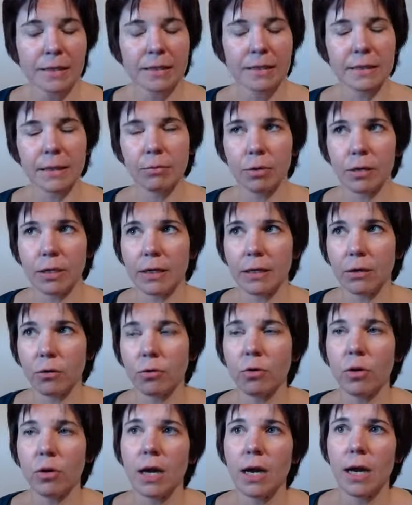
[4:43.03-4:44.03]

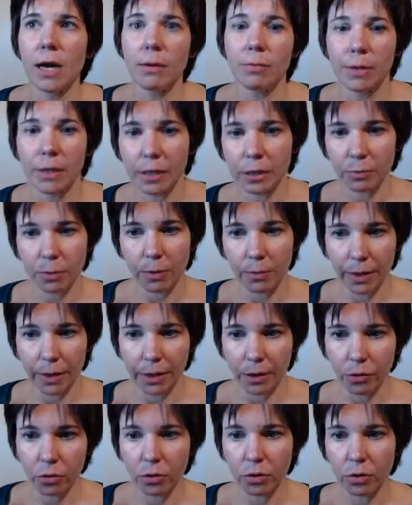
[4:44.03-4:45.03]
CBD-Öl habe ich bei
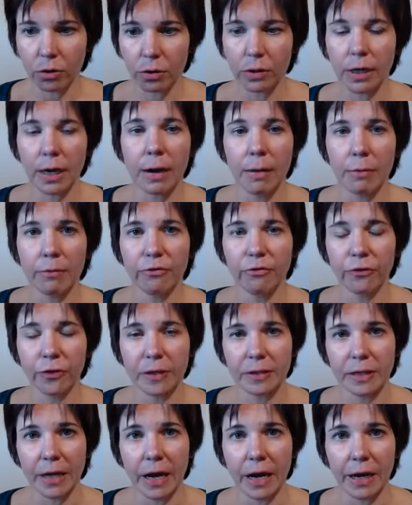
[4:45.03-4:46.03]
meiner Hündin
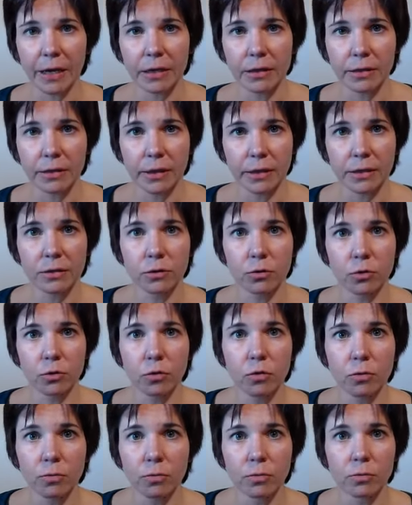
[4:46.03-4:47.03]
anfangs eingesetzt,
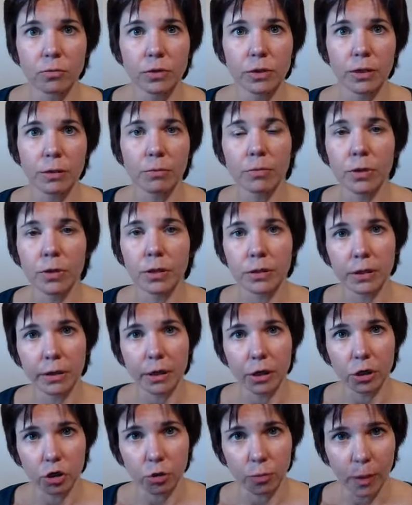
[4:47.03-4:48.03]
um sie ein
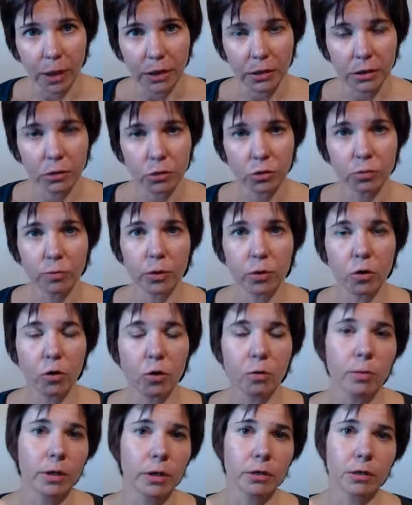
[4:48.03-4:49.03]
bisschen entspannter zu bekommen.